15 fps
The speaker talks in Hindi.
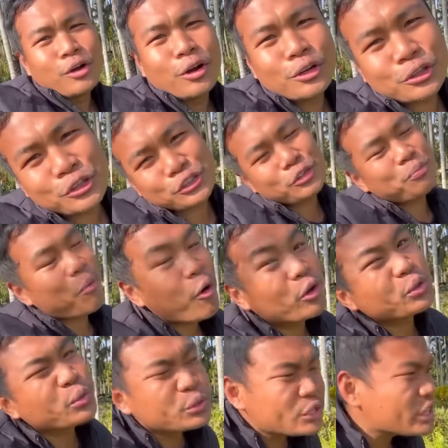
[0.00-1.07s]
और दोस्तों
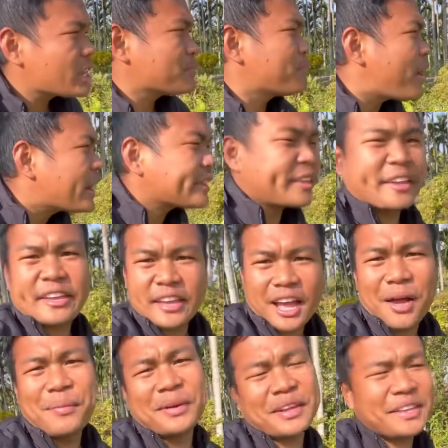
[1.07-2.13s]
बहुत खुशी की बात है कि
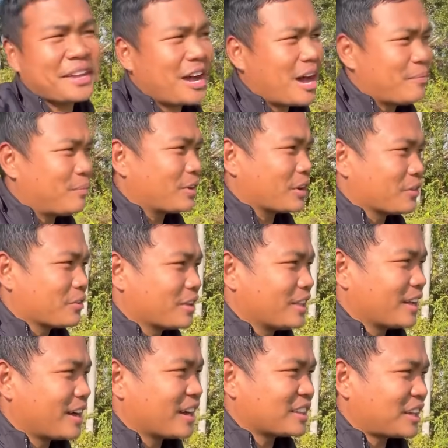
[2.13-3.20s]
हमारे यहाँ पर
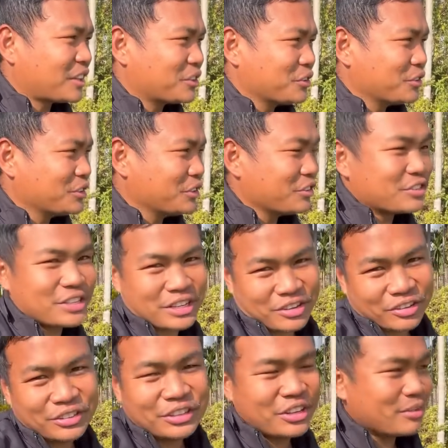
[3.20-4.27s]
लगातार दो दिनों से
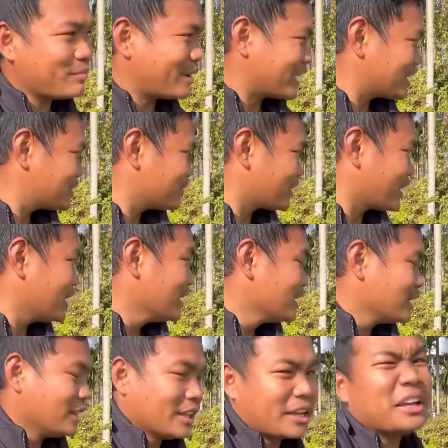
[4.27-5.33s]
कंटिन्यू बारिश हो रहा
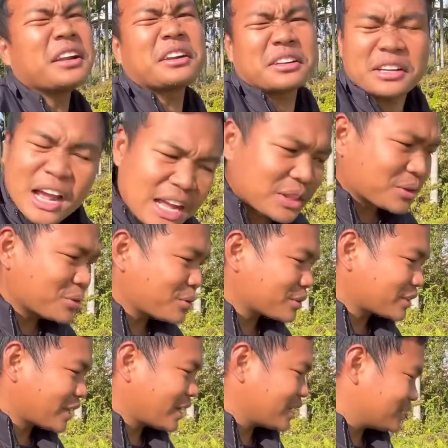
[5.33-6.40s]
है लेकिन रात को
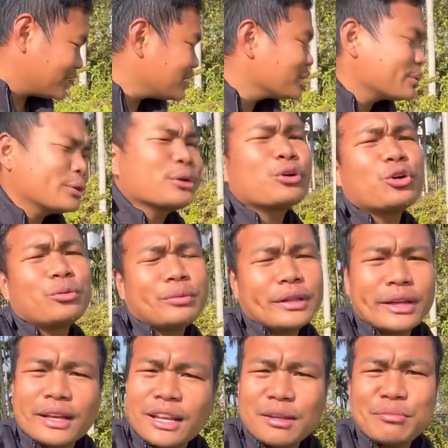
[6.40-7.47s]
होते हैं दिन को तो
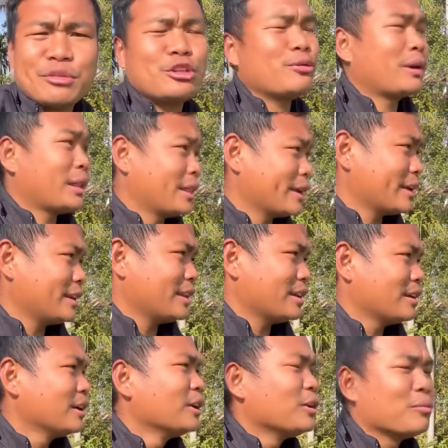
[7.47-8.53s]
घूमने के लिए वीडियो आने के
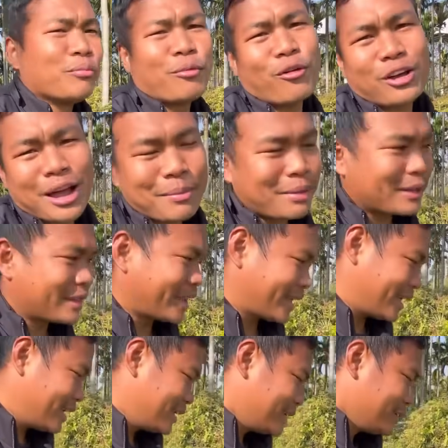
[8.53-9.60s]
लिए मौका मिलते
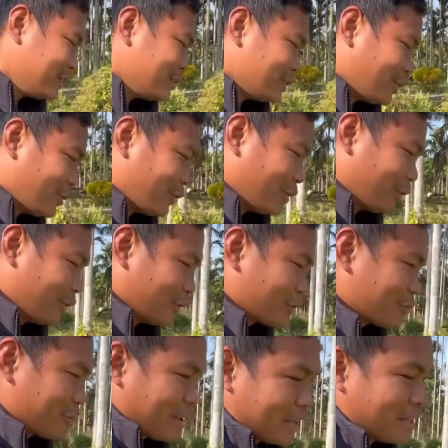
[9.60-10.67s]
हैं
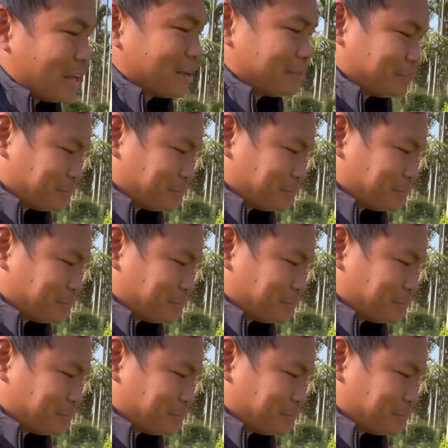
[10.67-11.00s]
और मैं ना